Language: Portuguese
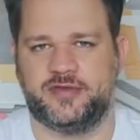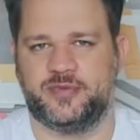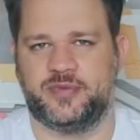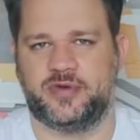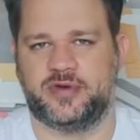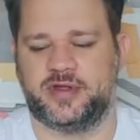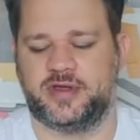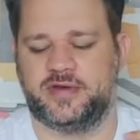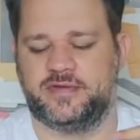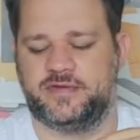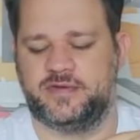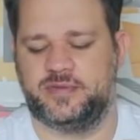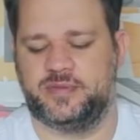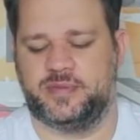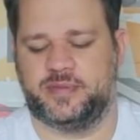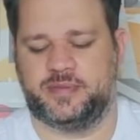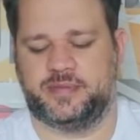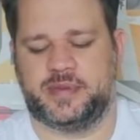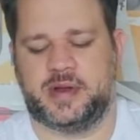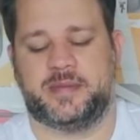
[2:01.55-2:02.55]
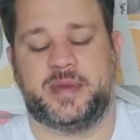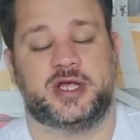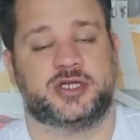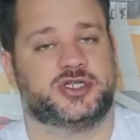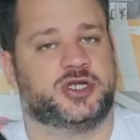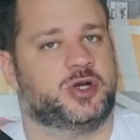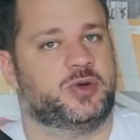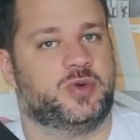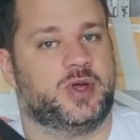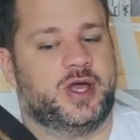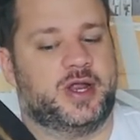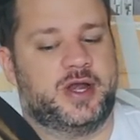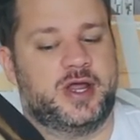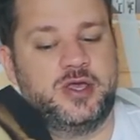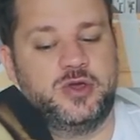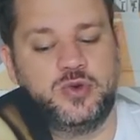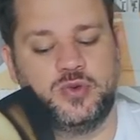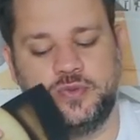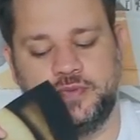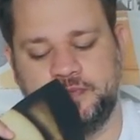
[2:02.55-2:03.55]
disponível para baixar em lugar
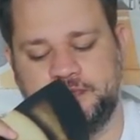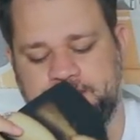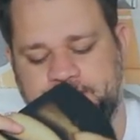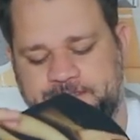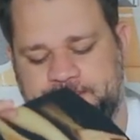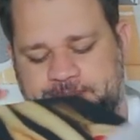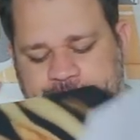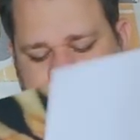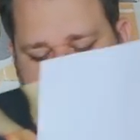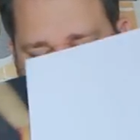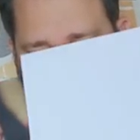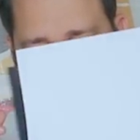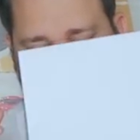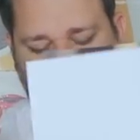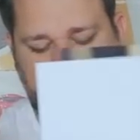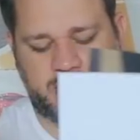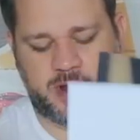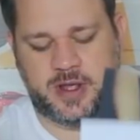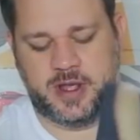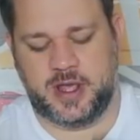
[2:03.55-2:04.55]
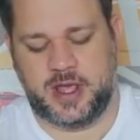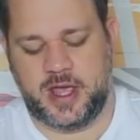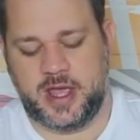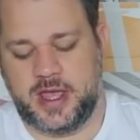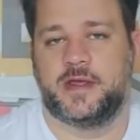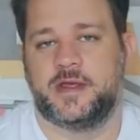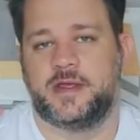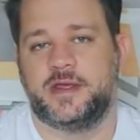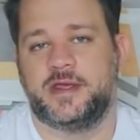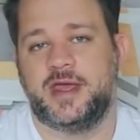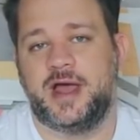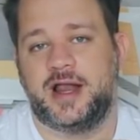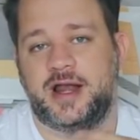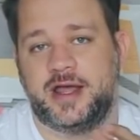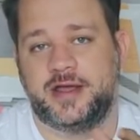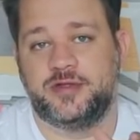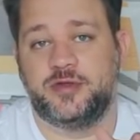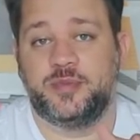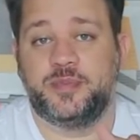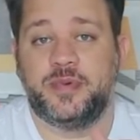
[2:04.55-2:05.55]
nenhum. E
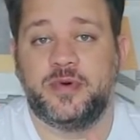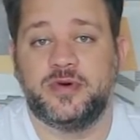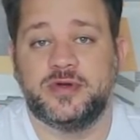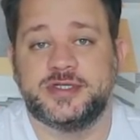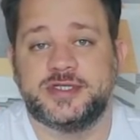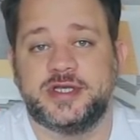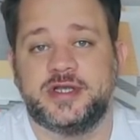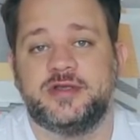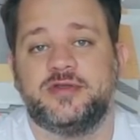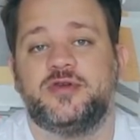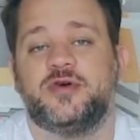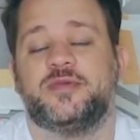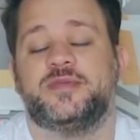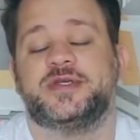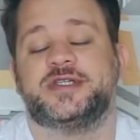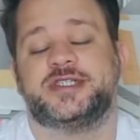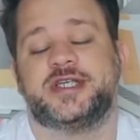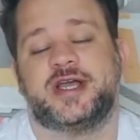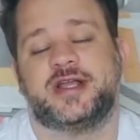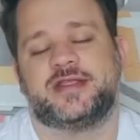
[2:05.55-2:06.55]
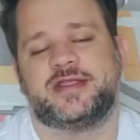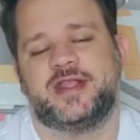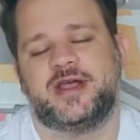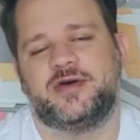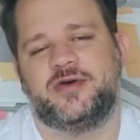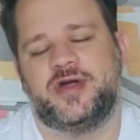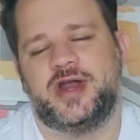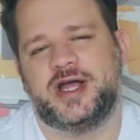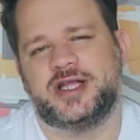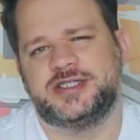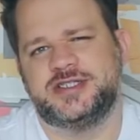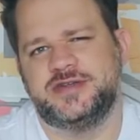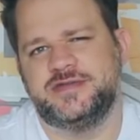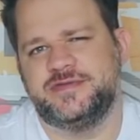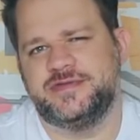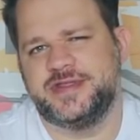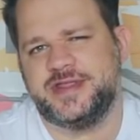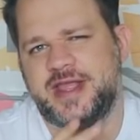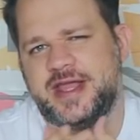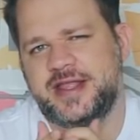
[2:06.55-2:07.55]
além do pôster e do objeto
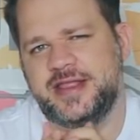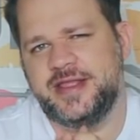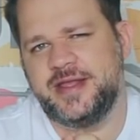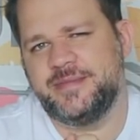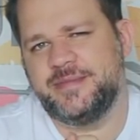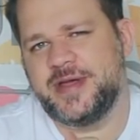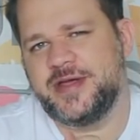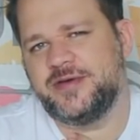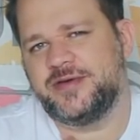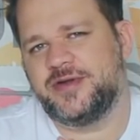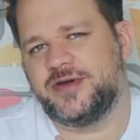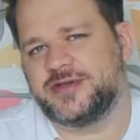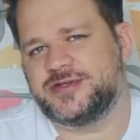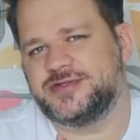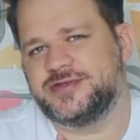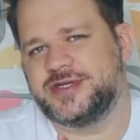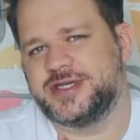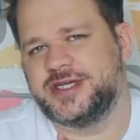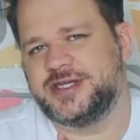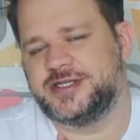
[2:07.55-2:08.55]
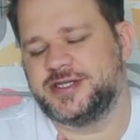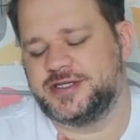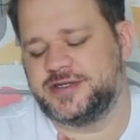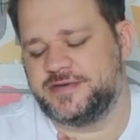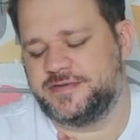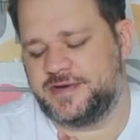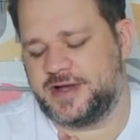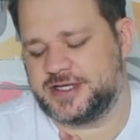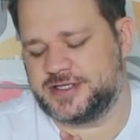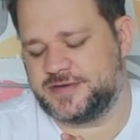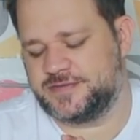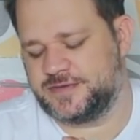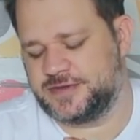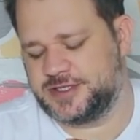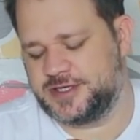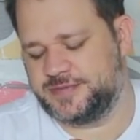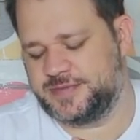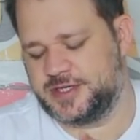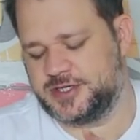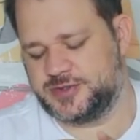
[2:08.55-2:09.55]
decorativo, tem também o nosso kit de faça
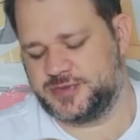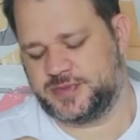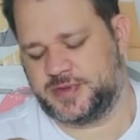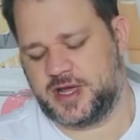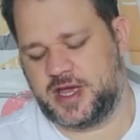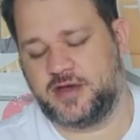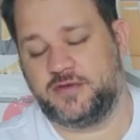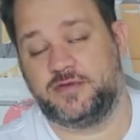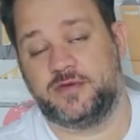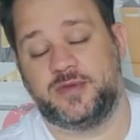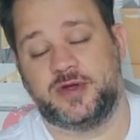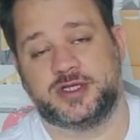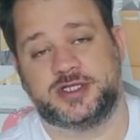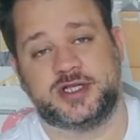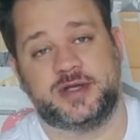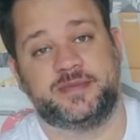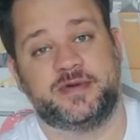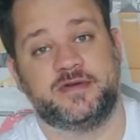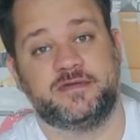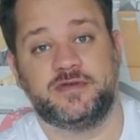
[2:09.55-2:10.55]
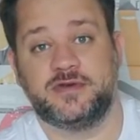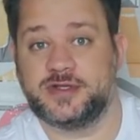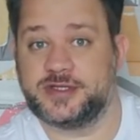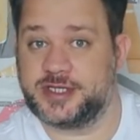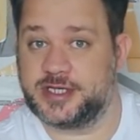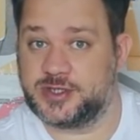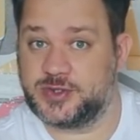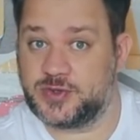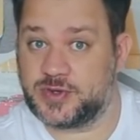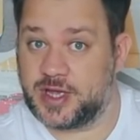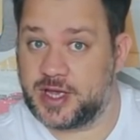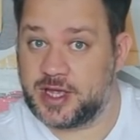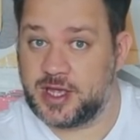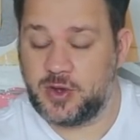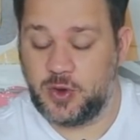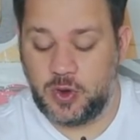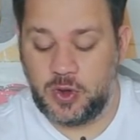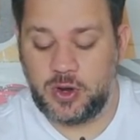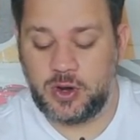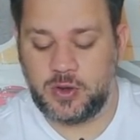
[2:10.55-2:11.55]
você mesmo, né? Eu vou mostrar para vocês o que,
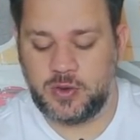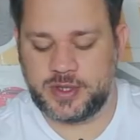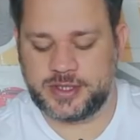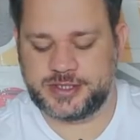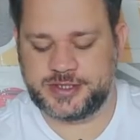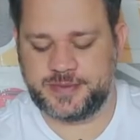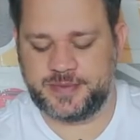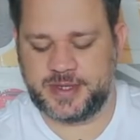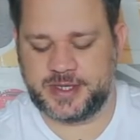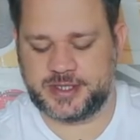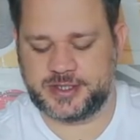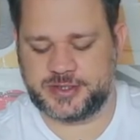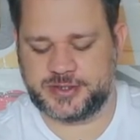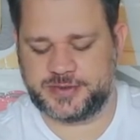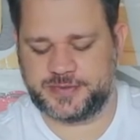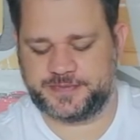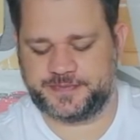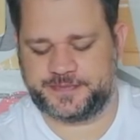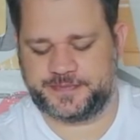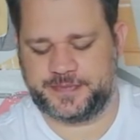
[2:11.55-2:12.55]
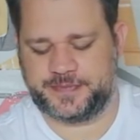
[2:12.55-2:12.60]
que rolou esse mês.